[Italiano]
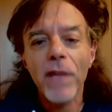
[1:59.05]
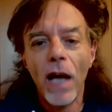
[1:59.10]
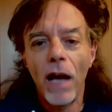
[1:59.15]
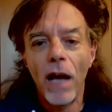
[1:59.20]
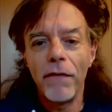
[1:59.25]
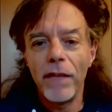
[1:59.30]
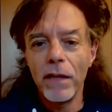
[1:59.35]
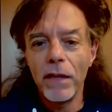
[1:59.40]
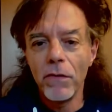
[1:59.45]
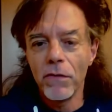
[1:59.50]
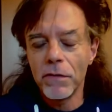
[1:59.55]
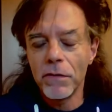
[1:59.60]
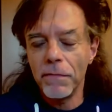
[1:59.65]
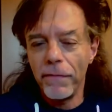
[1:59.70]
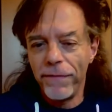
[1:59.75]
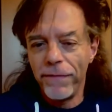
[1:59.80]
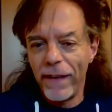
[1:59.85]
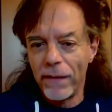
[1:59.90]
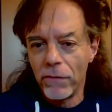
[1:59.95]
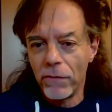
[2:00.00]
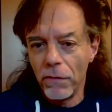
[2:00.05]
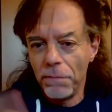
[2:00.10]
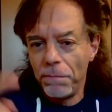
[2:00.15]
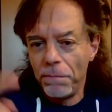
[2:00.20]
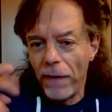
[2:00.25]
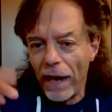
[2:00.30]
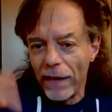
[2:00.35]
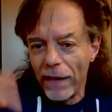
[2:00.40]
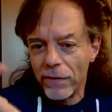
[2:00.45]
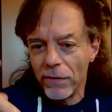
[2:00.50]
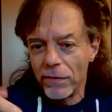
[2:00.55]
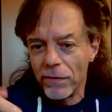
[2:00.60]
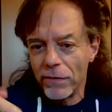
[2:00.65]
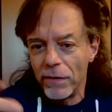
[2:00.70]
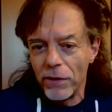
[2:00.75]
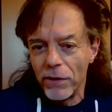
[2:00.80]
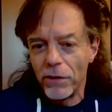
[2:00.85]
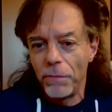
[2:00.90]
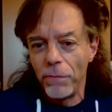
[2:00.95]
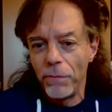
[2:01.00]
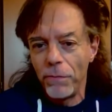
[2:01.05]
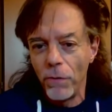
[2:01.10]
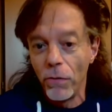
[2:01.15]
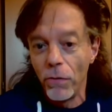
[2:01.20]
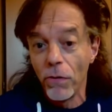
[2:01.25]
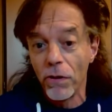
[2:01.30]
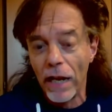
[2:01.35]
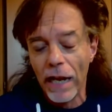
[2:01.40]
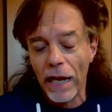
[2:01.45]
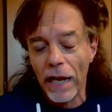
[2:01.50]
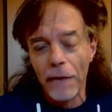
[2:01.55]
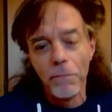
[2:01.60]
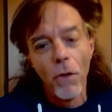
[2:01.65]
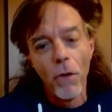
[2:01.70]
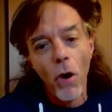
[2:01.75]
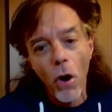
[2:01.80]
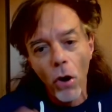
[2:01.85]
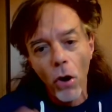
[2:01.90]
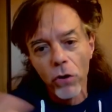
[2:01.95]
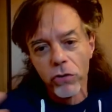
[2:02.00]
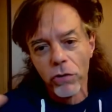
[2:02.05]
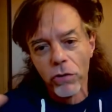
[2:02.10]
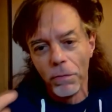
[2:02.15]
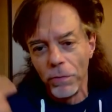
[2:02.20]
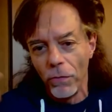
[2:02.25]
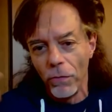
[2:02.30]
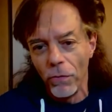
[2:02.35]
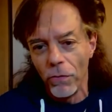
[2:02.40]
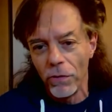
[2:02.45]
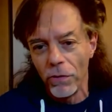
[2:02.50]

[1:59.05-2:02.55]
avendo fatto il passo si dice più lungo della gamba, molto più lungo